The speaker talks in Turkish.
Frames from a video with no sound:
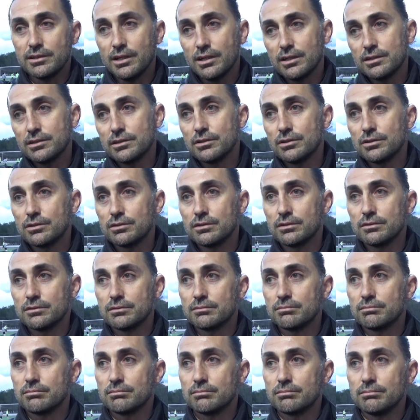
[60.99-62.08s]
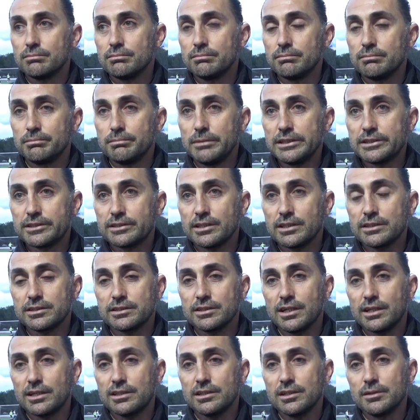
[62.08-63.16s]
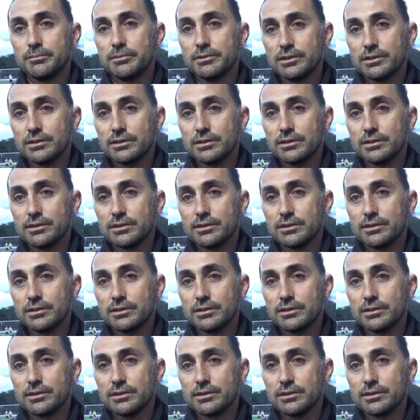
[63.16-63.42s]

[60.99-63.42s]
Yani Beşiktaş akademi